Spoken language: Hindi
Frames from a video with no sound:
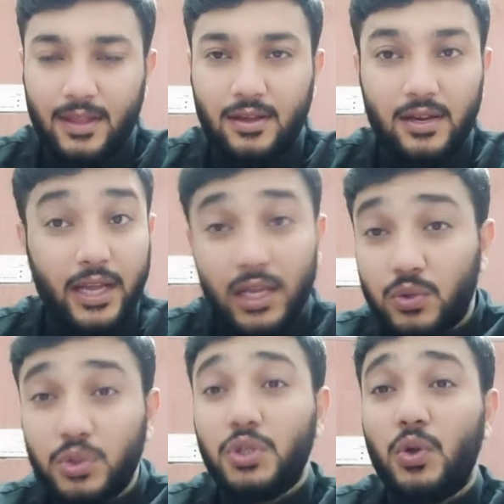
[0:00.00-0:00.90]
लेकिन
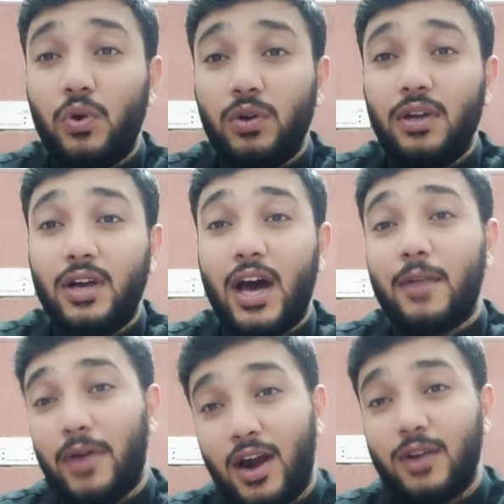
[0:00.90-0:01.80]
कुछ लोग हर
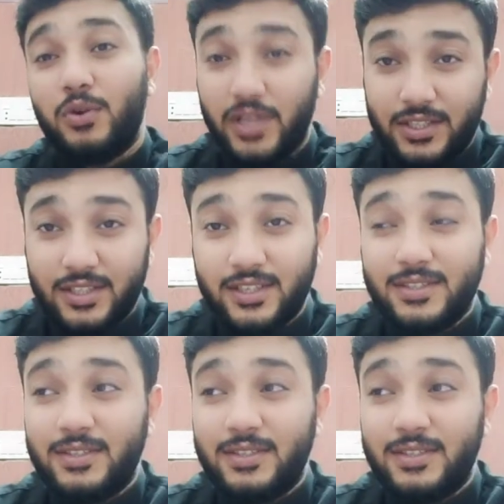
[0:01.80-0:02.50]
पहाड़ को एक जगह